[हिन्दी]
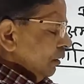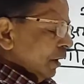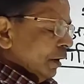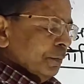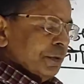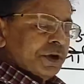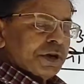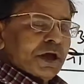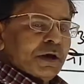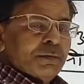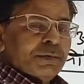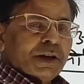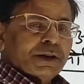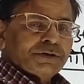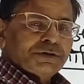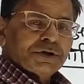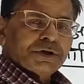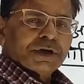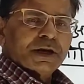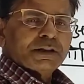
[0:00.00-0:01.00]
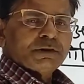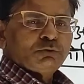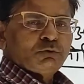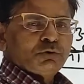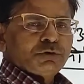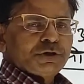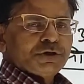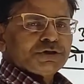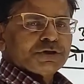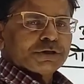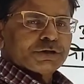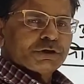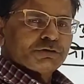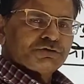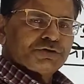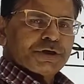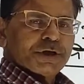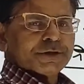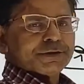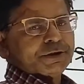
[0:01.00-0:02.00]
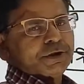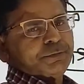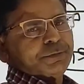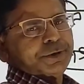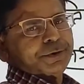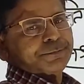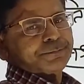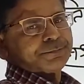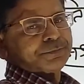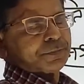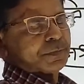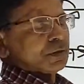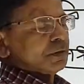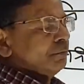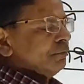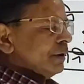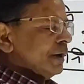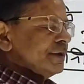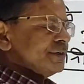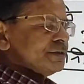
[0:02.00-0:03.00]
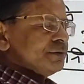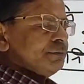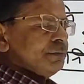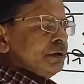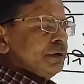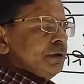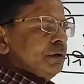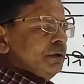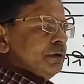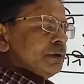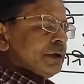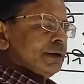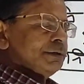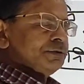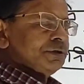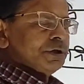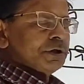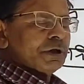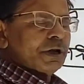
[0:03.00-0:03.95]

अमेरिका में राजनीतिक क्रांति हुई थी सत्रह में फ्रांस में राजनीतिक